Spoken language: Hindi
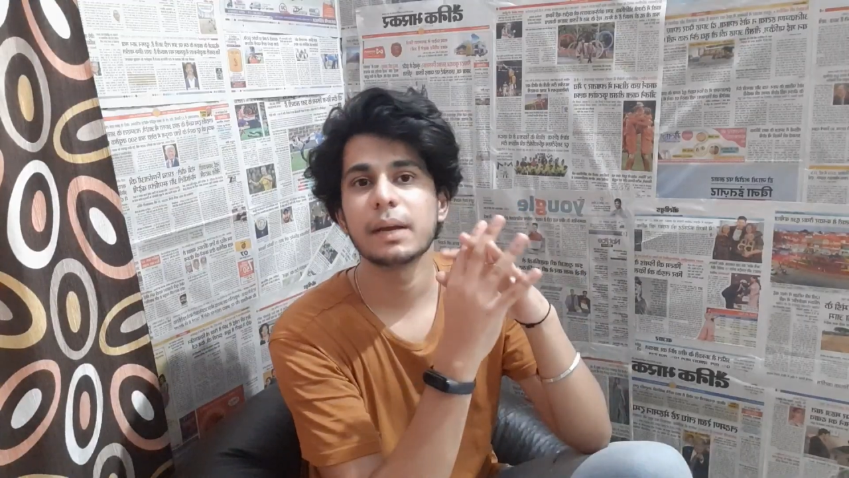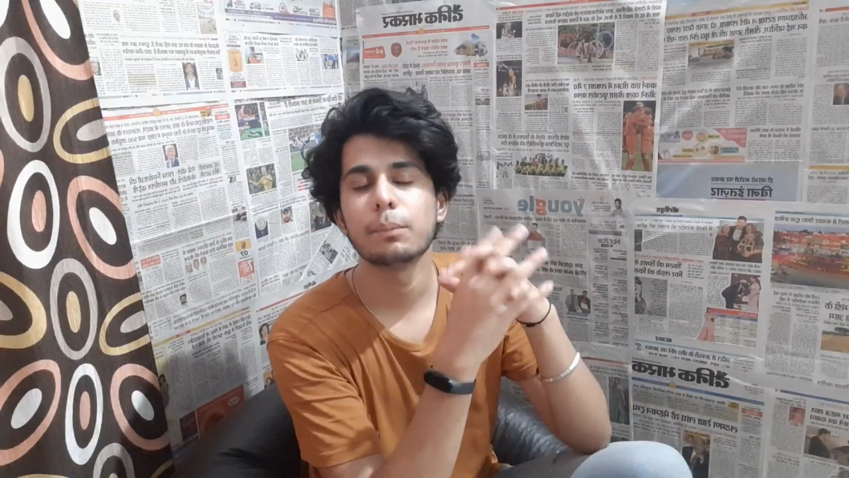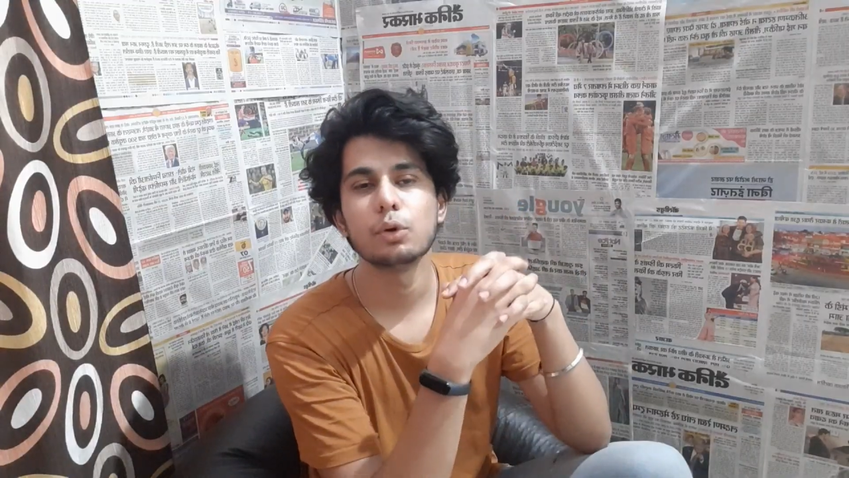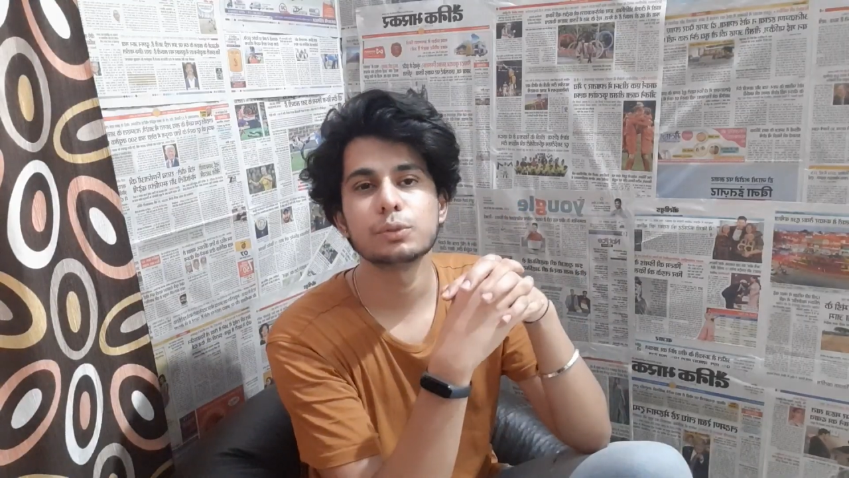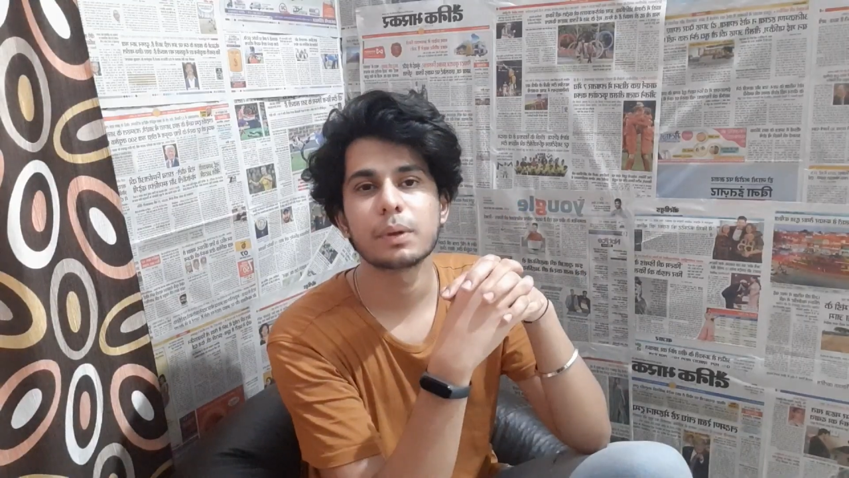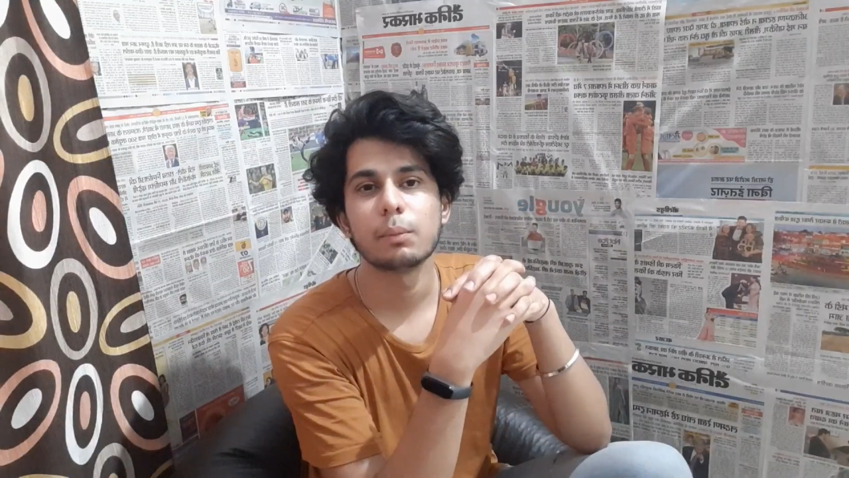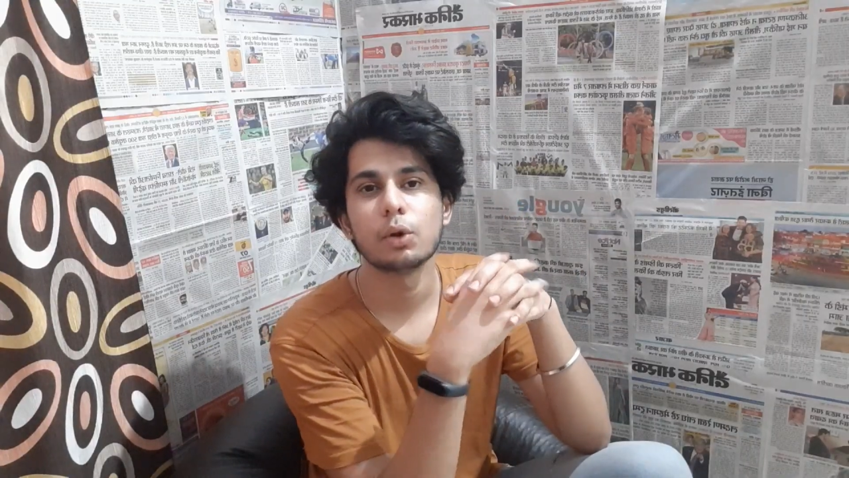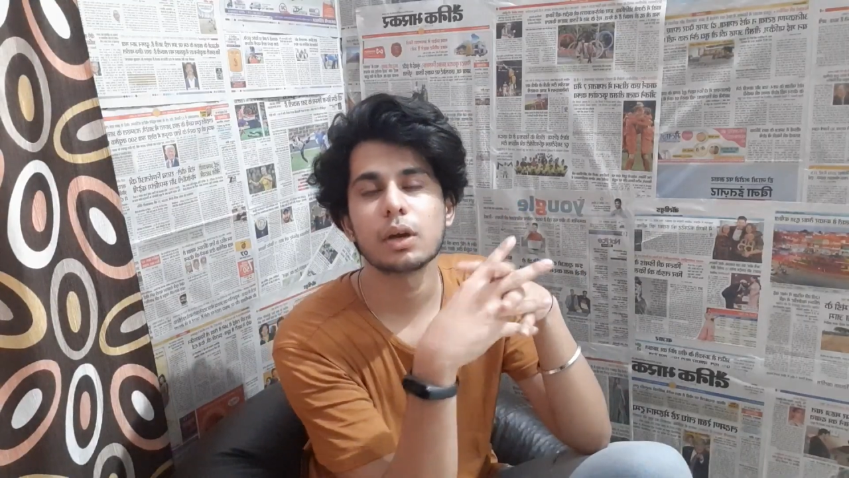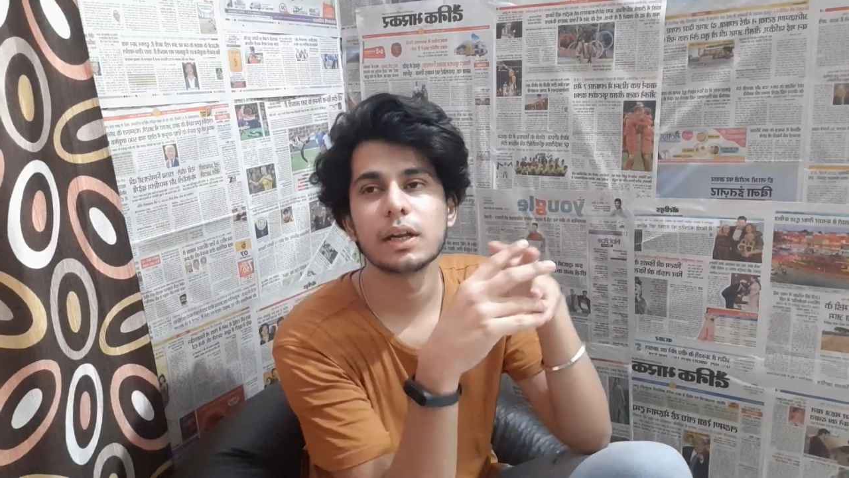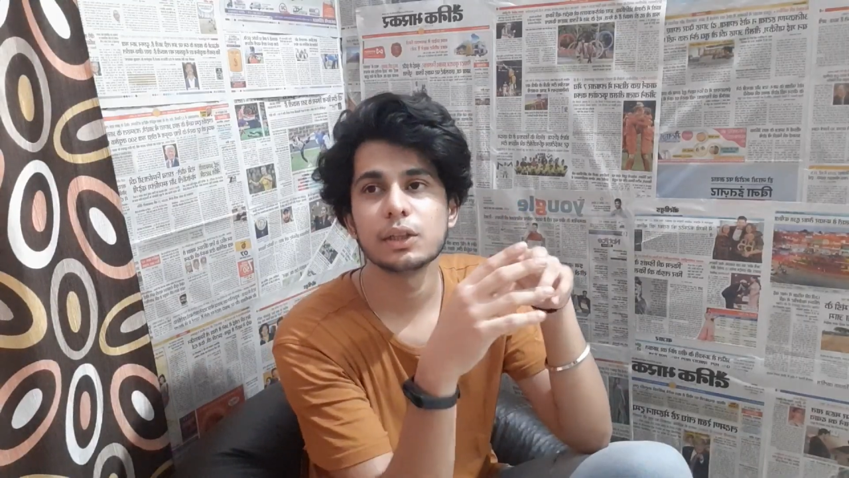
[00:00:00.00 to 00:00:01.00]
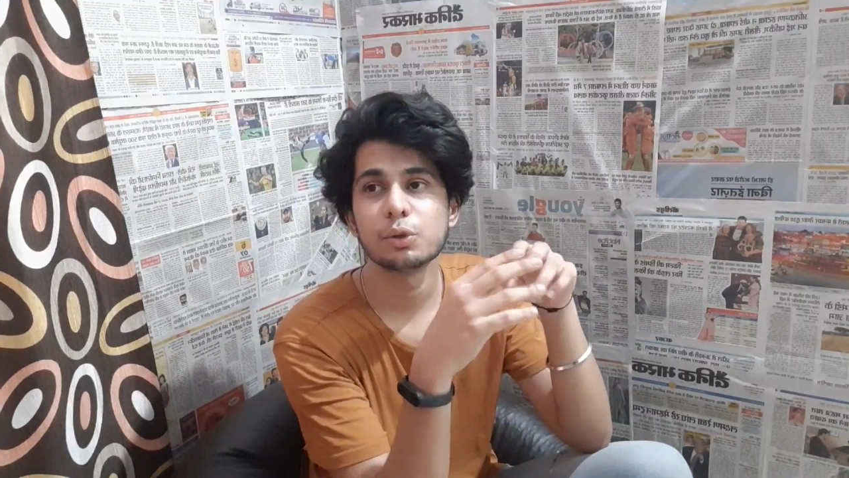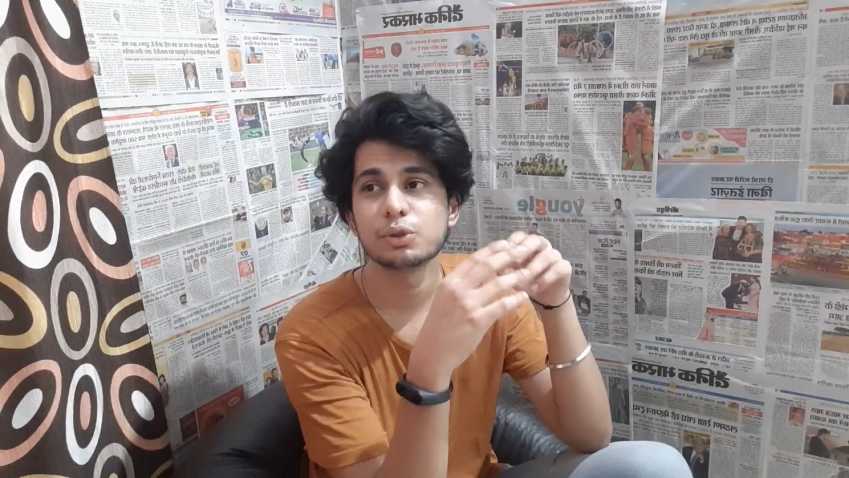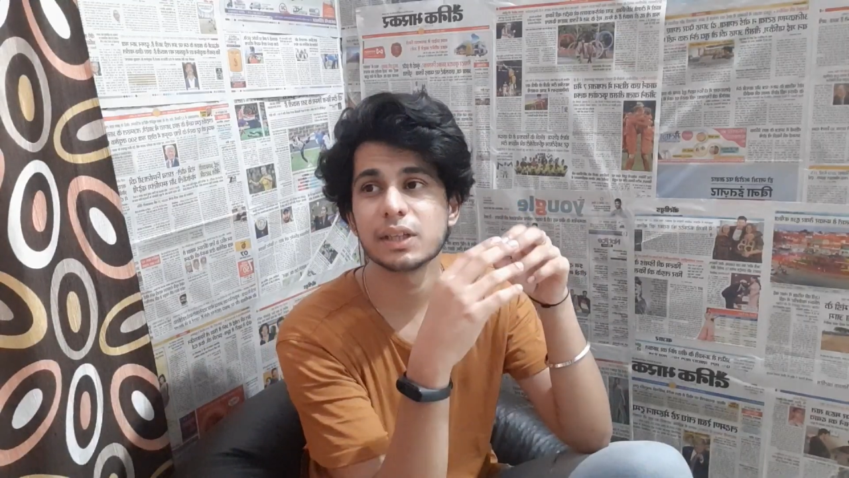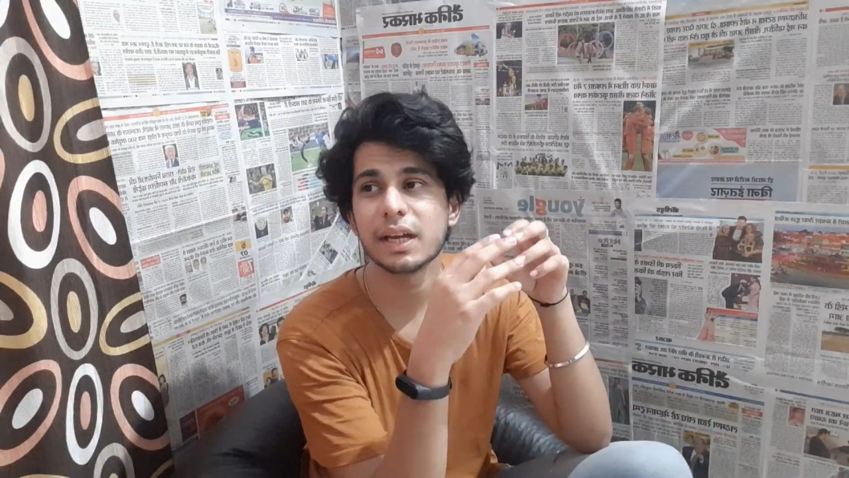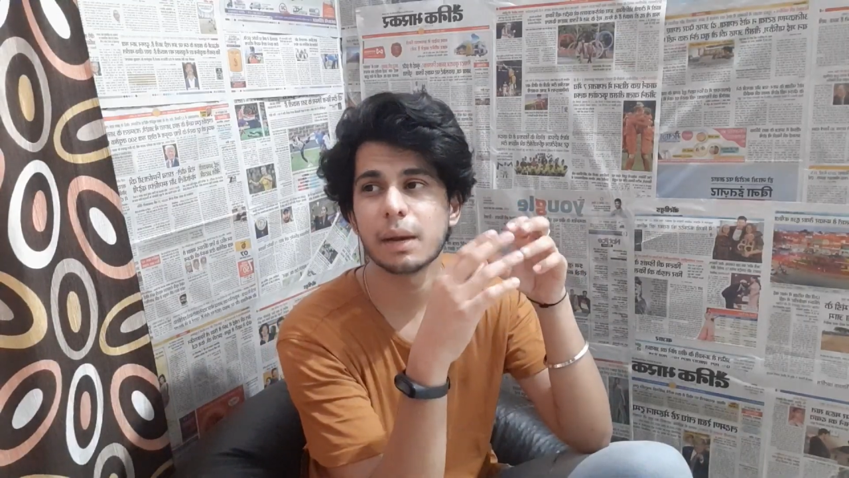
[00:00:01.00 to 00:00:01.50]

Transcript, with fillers: एक पोस्ट प्रमोट करी थी उसे